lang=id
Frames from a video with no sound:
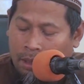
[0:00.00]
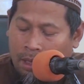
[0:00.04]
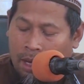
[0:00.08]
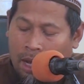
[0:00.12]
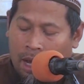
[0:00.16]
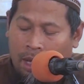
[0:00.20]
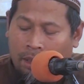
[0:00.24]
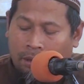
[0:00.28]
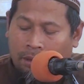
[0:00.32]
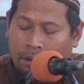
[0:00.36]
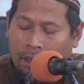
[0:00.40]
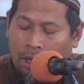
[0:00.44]

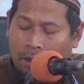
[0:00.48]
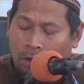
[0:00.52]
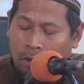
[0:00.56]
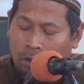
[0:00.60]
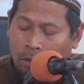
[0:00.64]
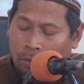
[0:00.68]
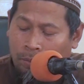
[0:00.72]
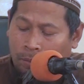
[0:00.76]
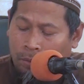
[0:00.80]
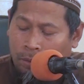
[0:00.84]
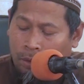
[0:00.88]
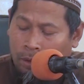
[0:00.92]

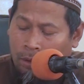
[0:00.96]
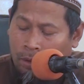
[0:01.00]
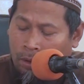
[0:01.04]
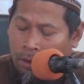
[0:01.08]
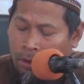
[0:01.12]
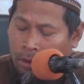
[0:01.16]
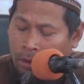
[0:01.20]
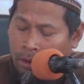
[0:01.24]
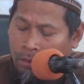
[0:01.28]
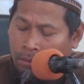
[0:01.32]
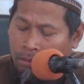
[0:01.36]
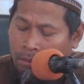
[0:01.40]

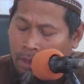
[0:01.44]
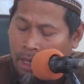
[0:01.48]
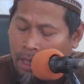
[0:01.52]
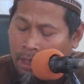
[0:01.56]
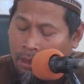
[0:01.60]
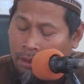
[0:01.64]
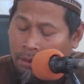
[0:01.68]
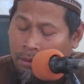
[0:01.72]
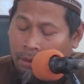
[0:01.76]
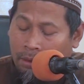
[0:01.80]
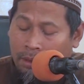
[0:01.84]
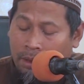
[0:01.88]
ataupun
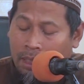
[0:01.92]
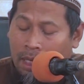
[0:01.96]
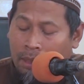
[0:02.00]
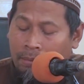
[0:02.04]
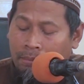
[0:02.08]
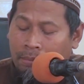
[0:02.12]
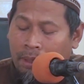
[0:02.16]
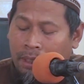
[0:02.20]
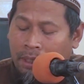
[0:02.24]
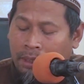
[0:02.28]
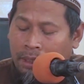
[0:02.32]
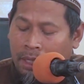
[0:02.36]
makhluk
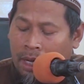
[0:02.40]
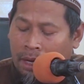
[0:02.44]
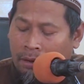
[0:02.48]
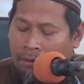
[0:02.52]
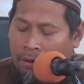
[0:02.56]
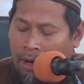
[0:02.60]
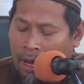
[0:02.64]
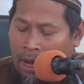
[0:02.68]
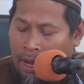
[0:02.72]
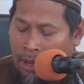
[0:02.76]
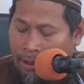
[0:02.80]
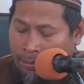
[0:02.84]
yang
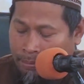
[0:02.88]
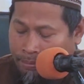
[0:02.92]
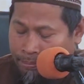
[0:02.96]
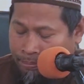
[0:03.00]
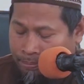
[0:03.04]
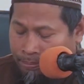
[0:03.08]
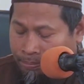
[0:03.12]
bernyawa